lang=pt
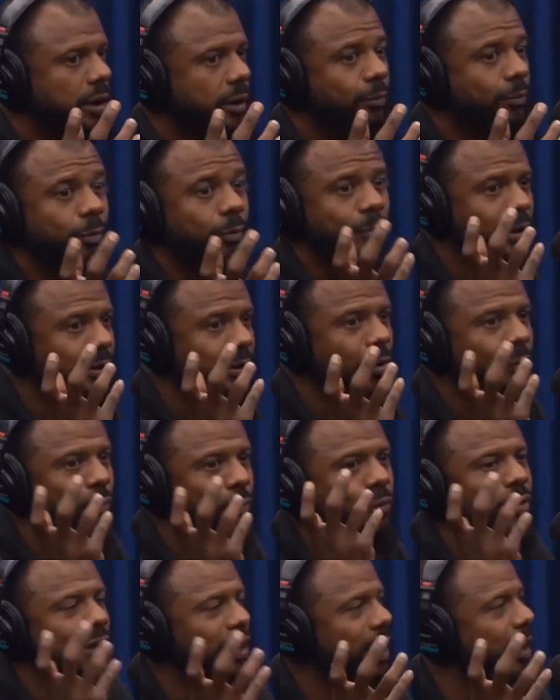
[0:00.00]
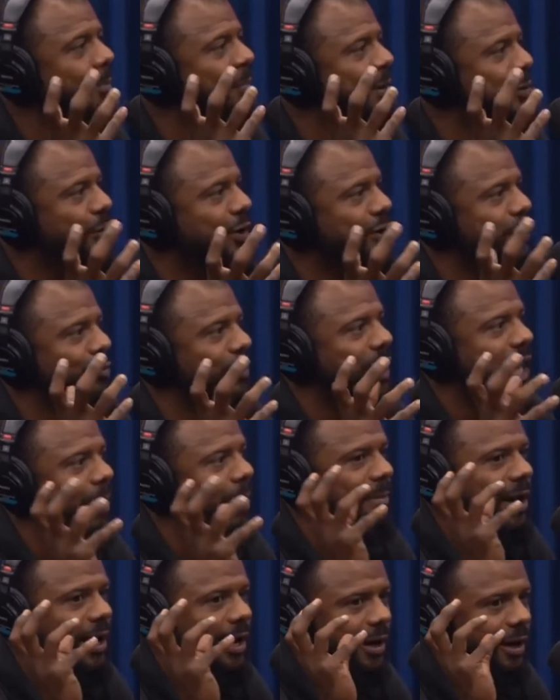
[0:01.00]
Momento algum, ninguém pensou que tinha um
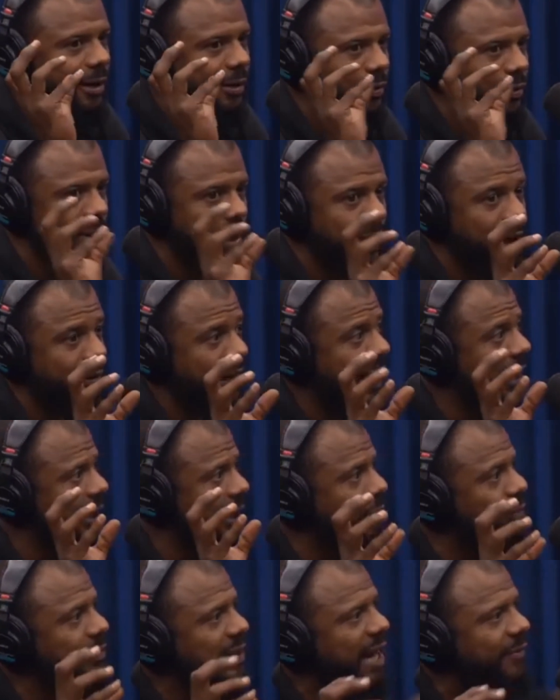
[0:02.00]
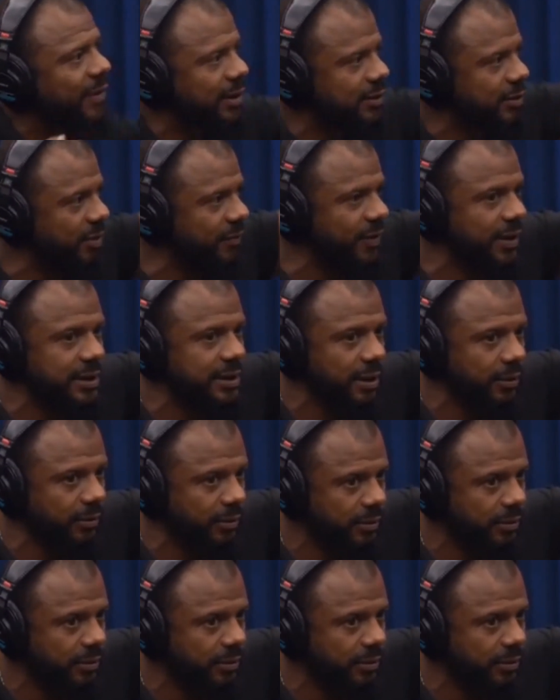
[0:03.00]
trabalhador ali, alguém que não estava na subversão.